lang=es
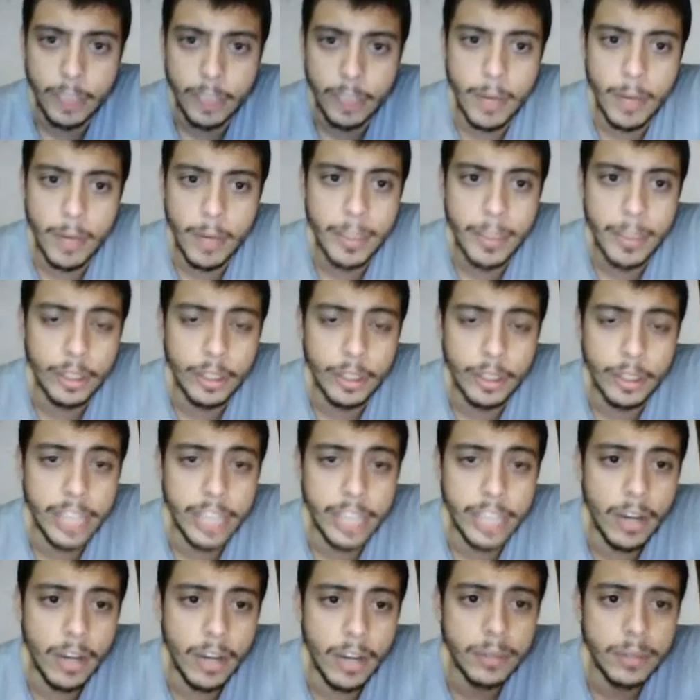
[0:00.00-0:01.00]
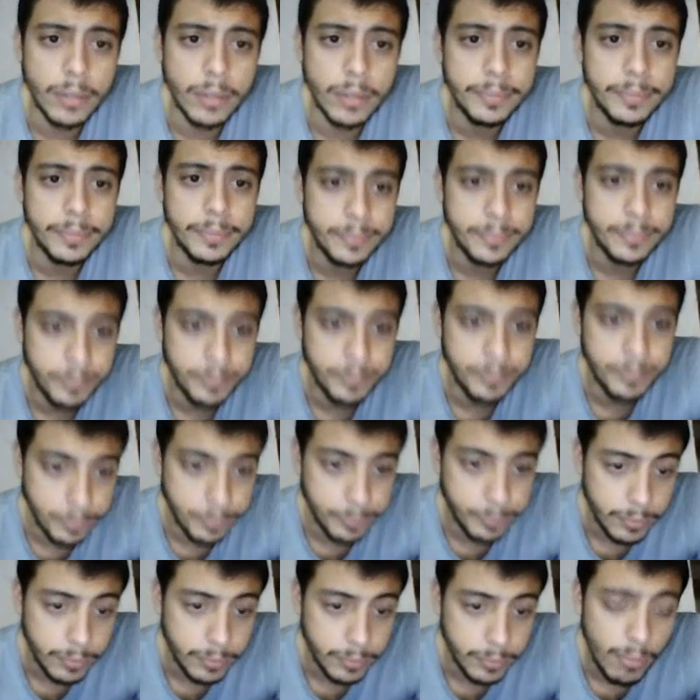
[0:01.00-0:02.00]
por el momento yo tengo
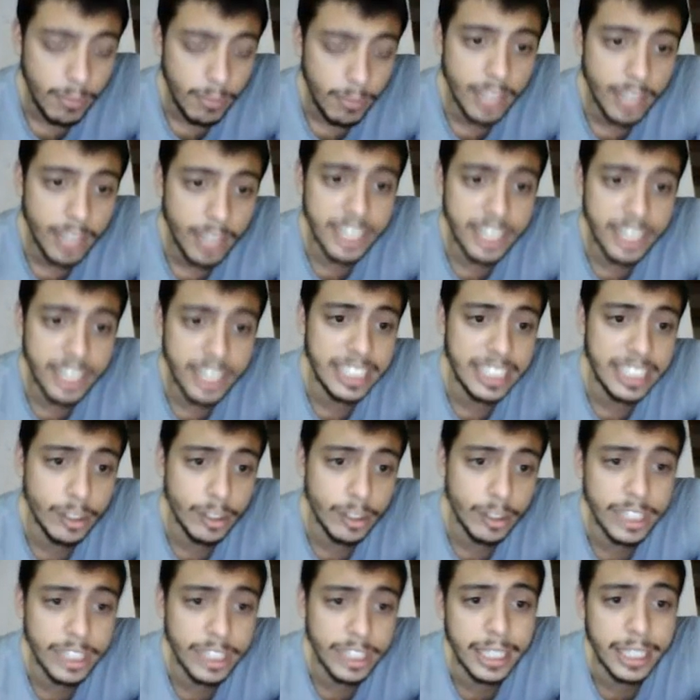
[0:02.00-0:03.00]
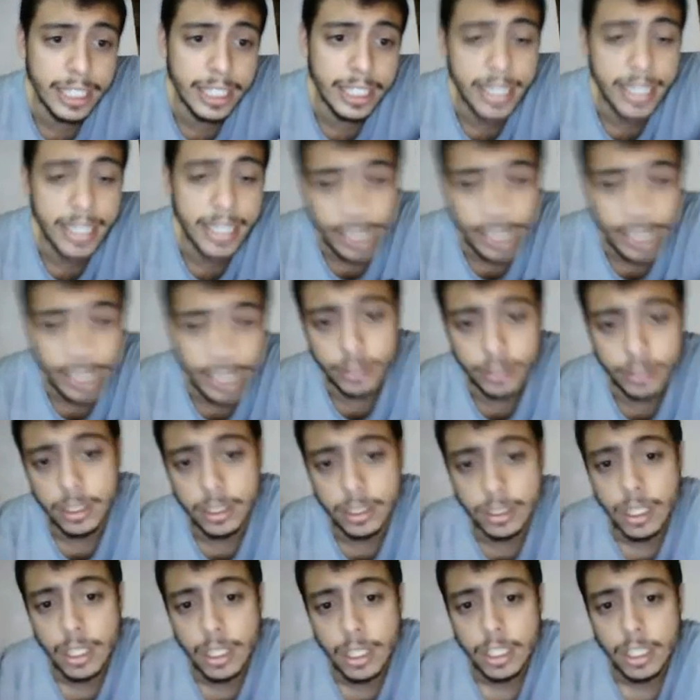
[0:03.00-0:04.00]
307 créditos.
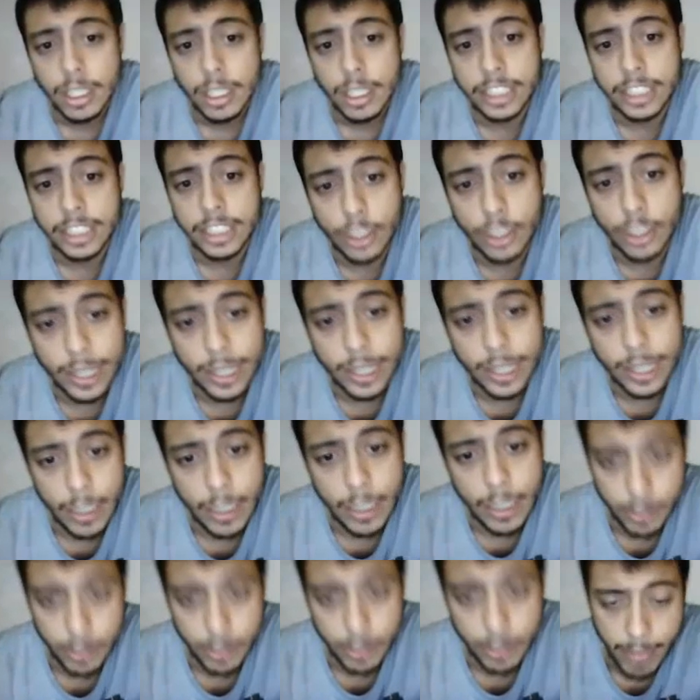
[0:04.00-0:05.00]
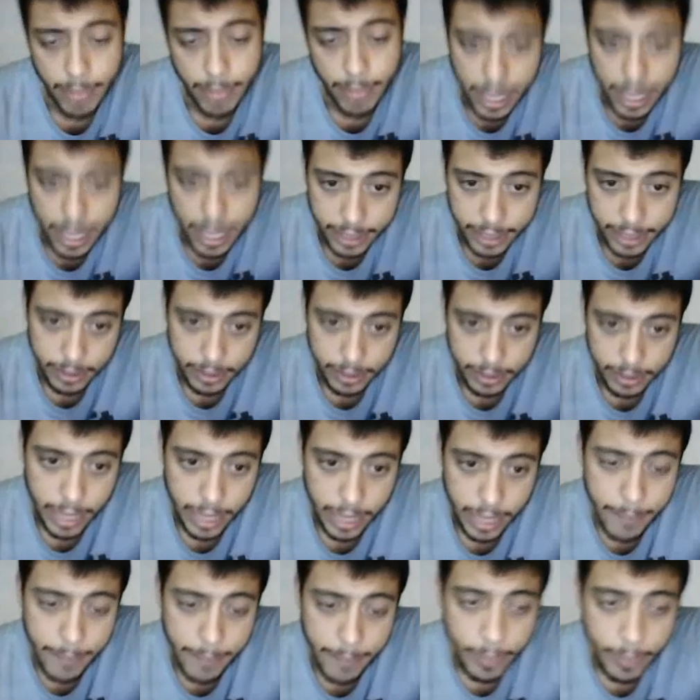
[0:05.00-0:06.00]
144 banners, ¿ok?
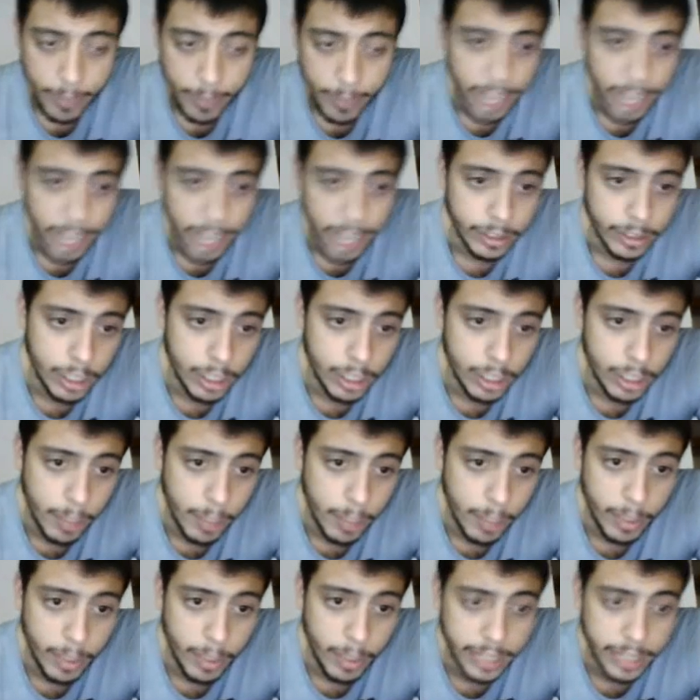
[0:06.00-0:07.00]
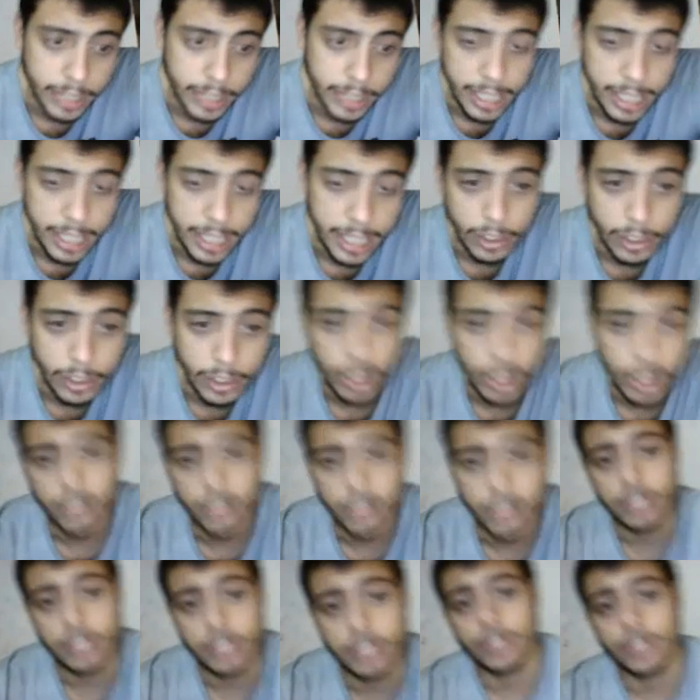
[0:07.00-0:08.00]
Entonces lo que puedo hacer es yo,
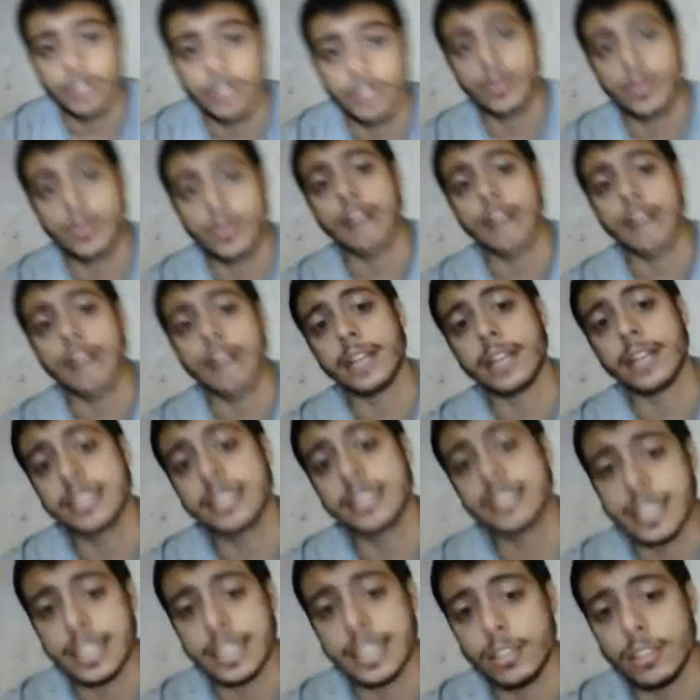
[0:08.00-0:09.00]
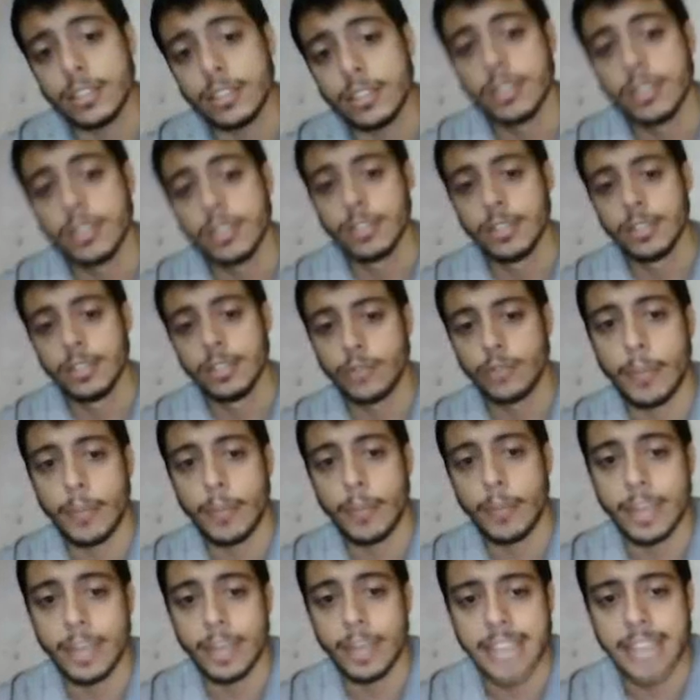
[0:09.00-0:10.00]
ya que lo tengo escrito, tú le
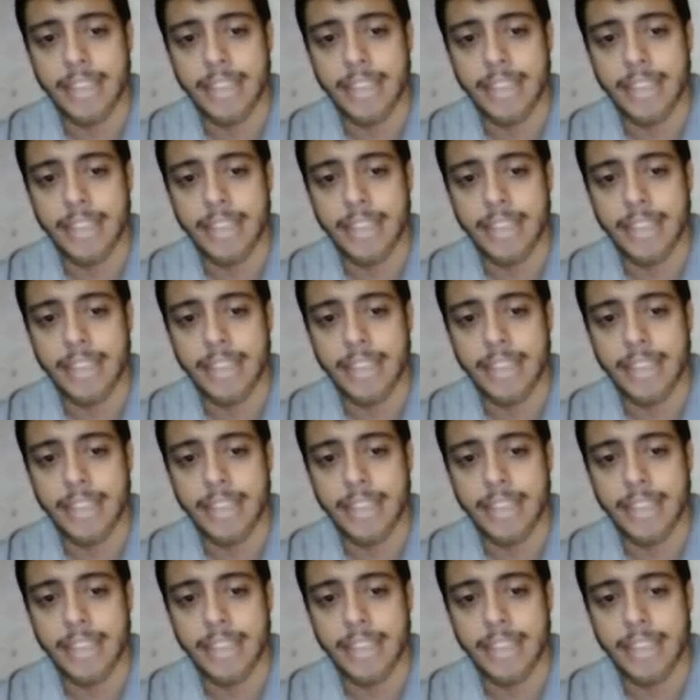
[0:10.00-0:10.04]
puedes